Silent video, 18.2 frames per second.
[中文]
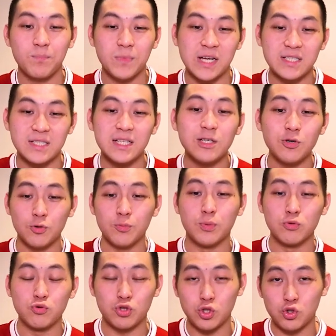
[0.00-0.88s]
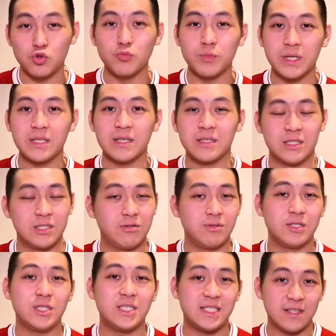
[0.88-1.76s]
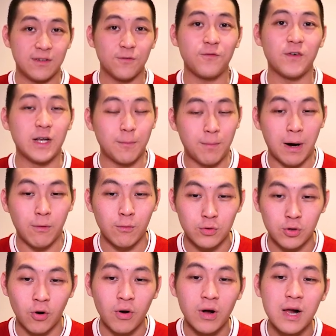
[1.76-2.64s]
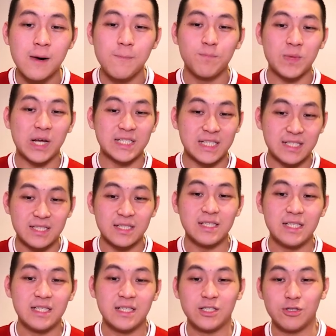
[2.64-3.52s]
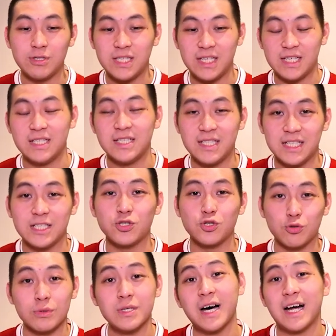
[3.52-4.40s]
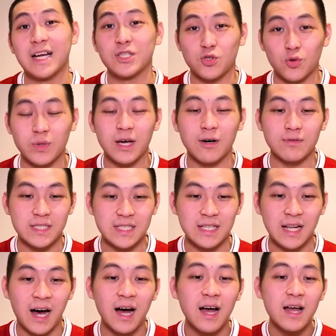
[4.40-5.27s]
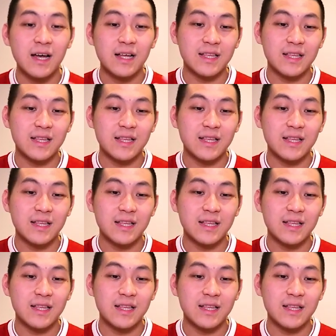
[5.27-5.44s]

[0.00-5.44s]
但是利物浦最著名的呢就是勤奋的跑动，那在这里呢就体现出了它的重要性啊。